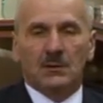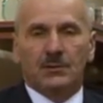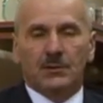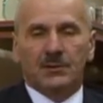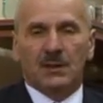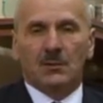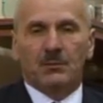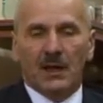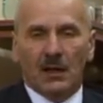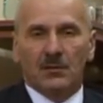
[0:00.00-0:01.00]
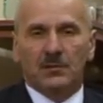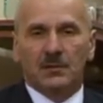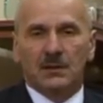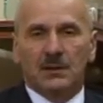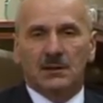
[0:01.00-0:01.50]
wyłożeniem planów
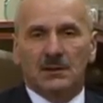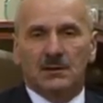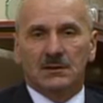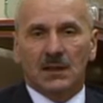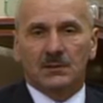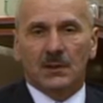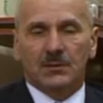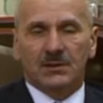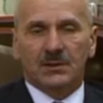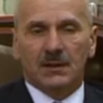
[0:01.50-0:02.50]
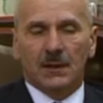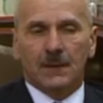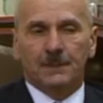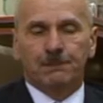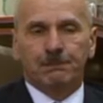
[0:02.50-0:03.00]
y, zagospodarowania
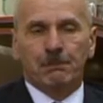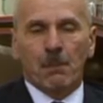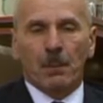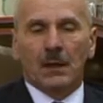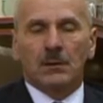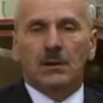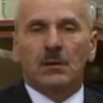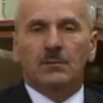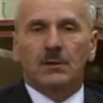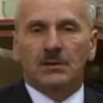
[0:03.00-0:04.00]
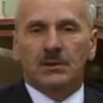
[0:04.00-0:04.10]
przestrzennego. Do tego